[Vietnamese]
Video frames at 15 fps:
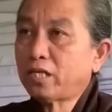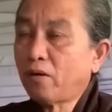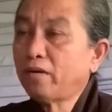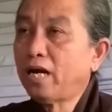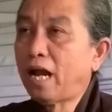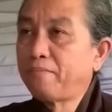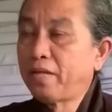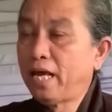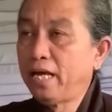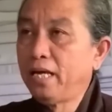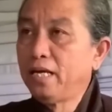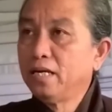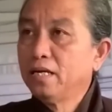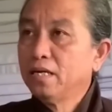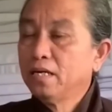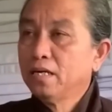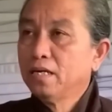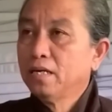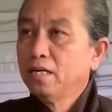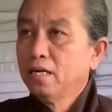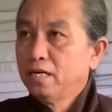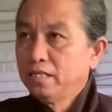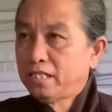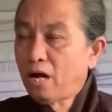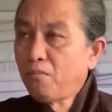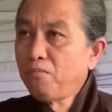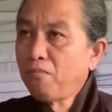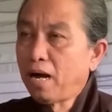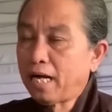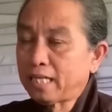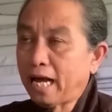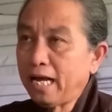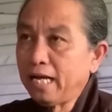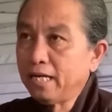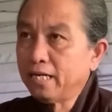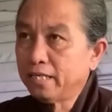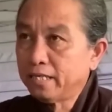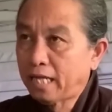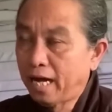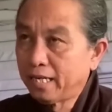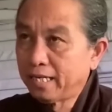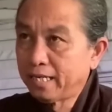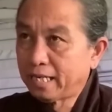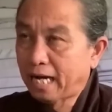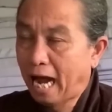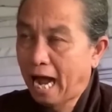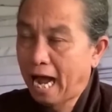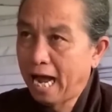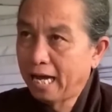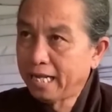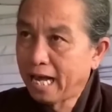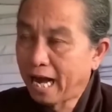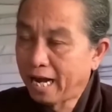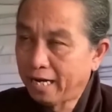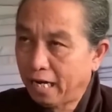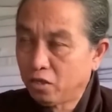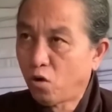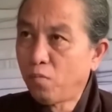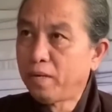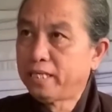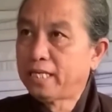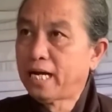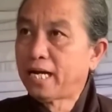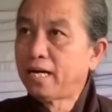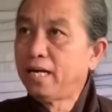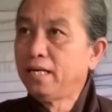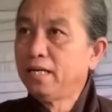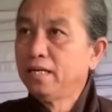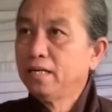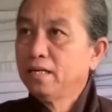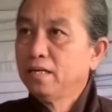đó sống để làm gì sống mà thấy người thân cả gia đình của mình ra đi